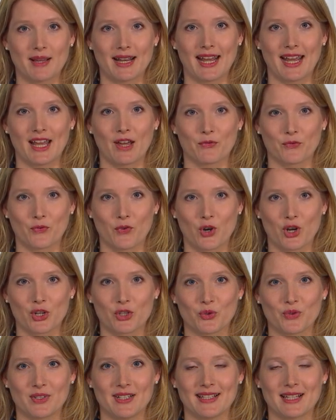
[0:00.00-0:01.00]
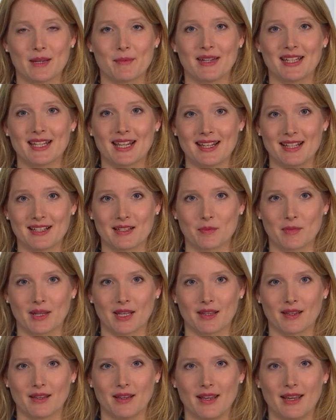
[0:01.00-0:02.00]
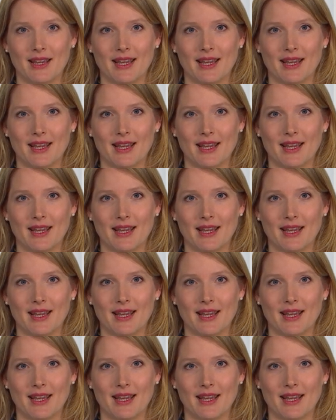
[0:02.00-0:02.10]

bei der Erforschung dieser Mechanismen.